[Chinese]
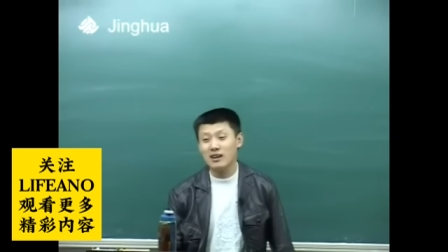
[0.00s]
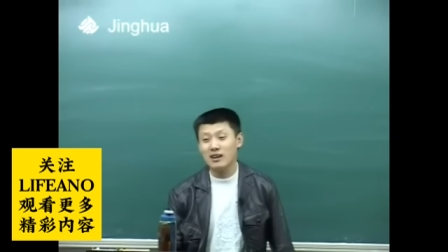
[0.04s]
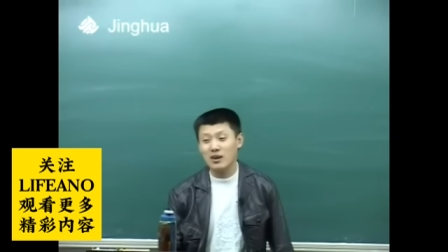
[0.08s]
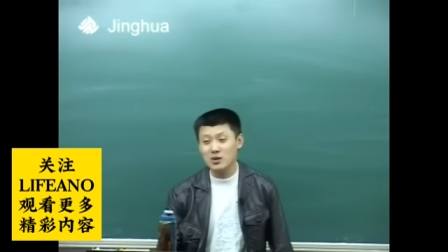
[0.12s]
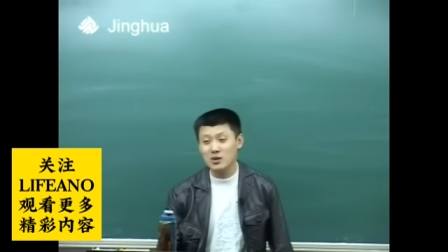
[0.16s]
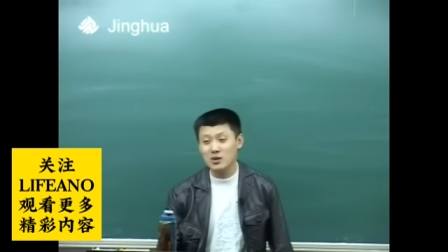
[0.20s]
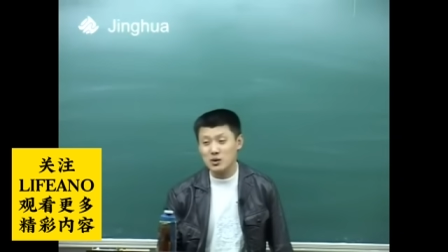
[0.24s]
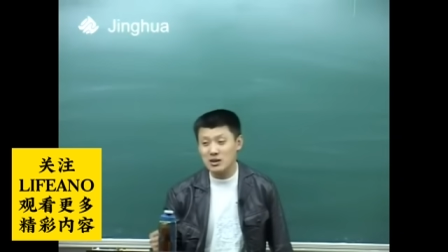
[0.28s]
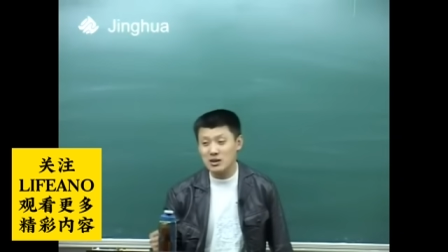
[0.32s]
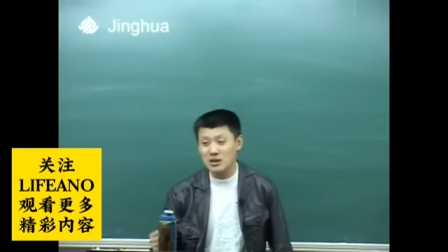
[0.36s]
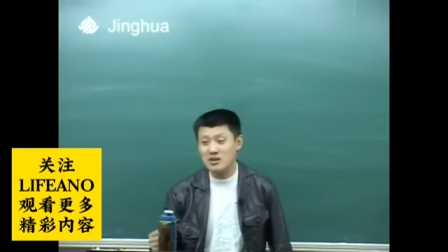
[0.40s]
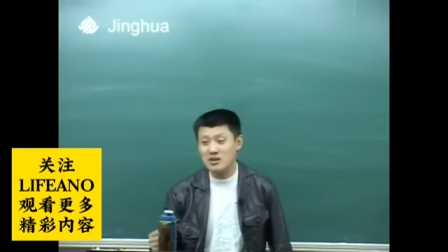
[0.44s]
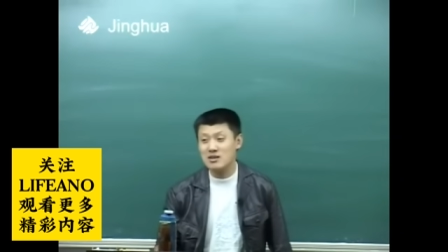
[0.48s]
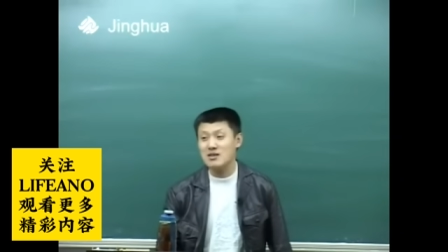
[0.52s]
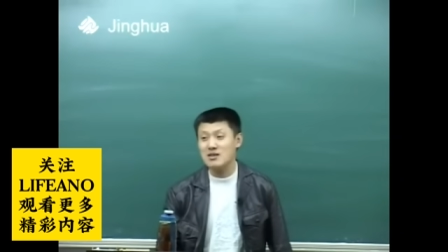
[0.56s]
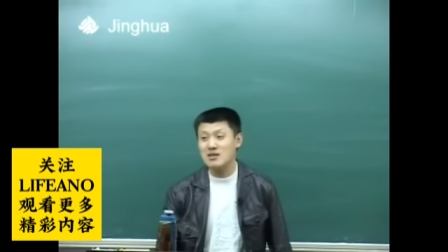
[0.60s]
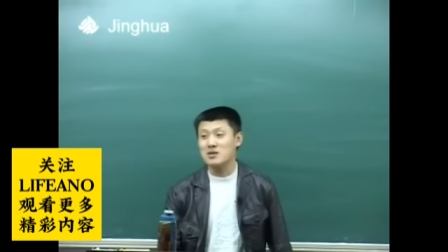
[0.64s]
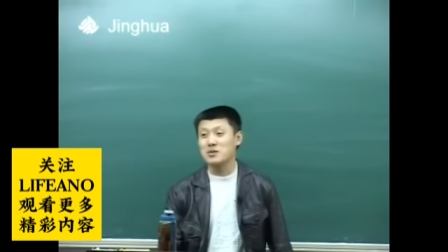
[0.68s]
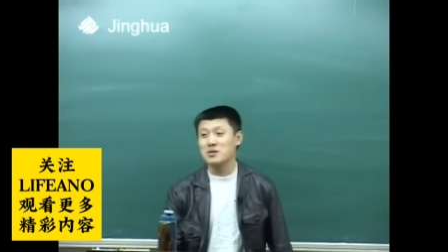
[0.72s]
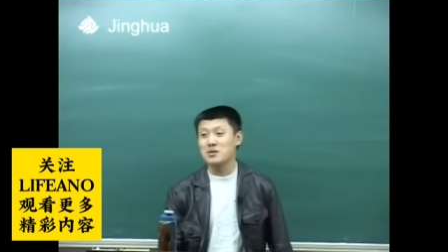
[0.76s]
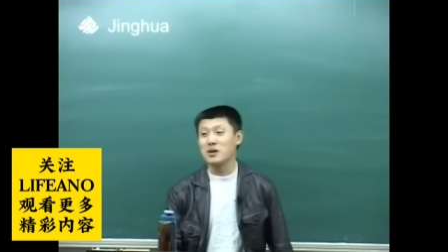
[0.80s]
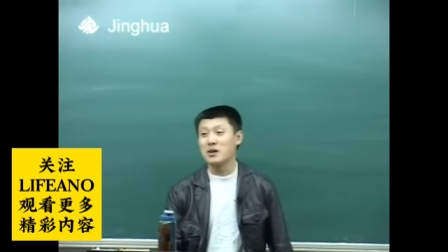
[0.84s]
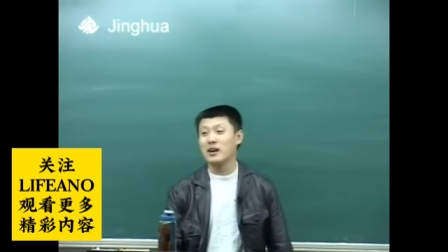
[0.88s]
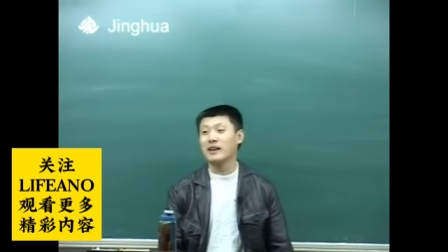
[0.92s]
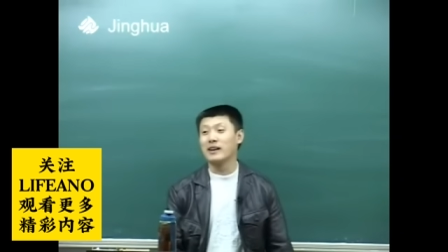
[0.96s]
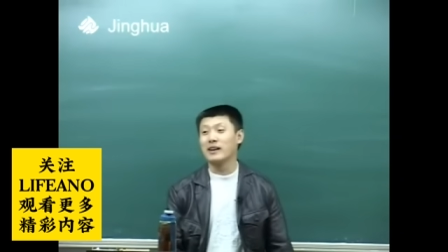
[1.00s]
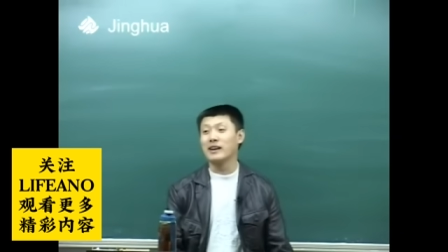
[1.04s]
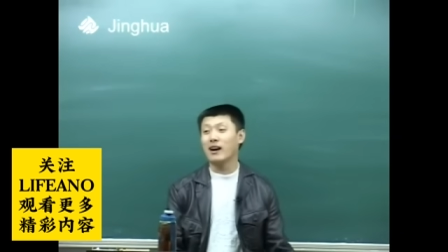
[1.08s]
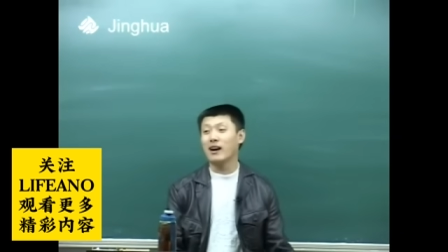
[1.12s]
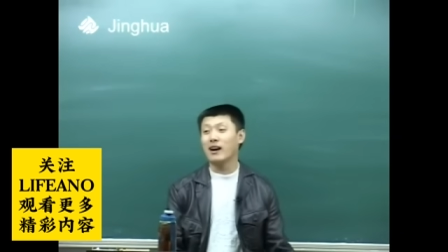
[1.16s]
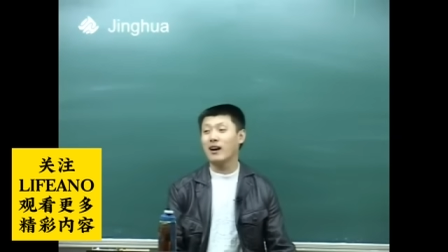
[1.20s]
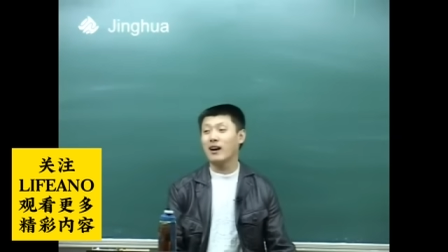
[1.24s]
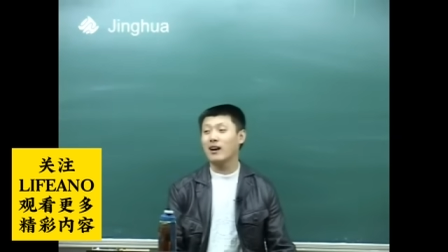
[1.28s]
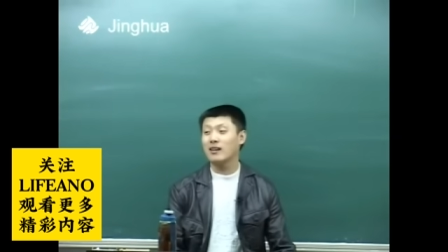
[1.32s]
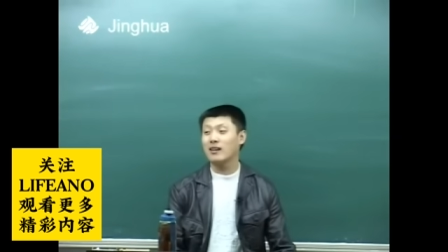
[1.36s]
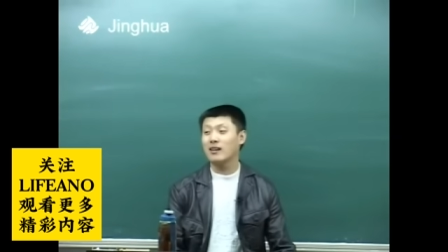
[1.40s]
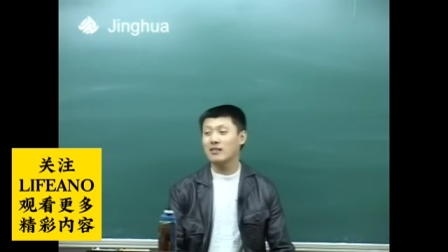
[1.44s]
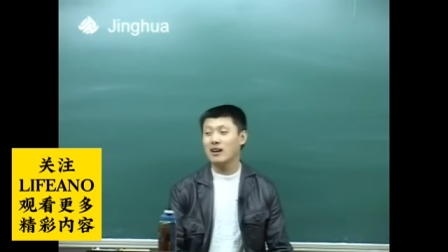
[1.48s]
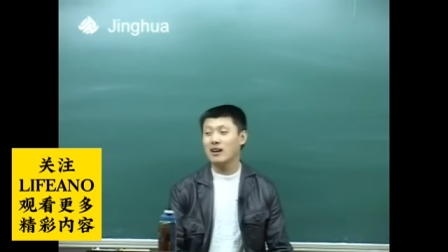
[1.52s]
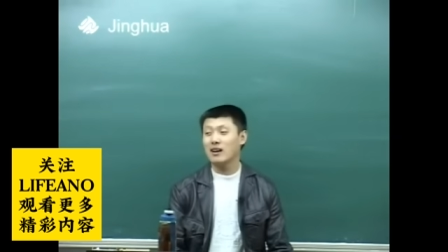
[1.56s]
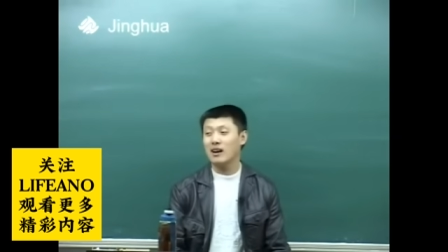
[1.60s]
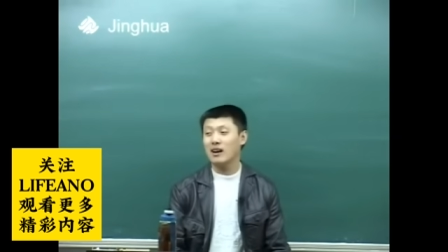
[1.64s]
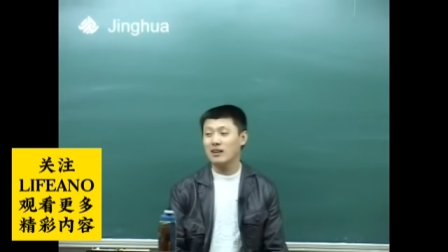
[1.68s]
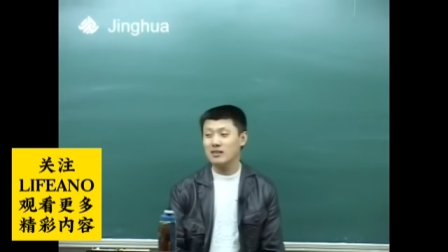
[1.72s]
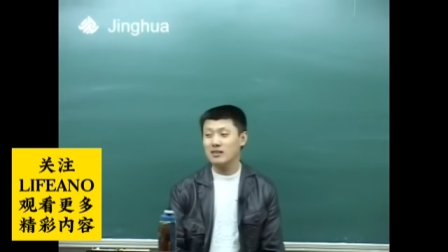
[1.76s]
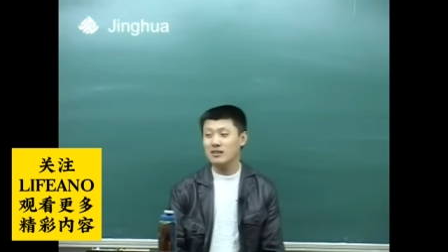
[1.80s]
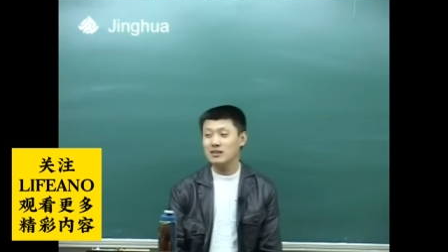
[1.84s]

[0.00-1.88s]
那儿都算市区了，那点儿是吧？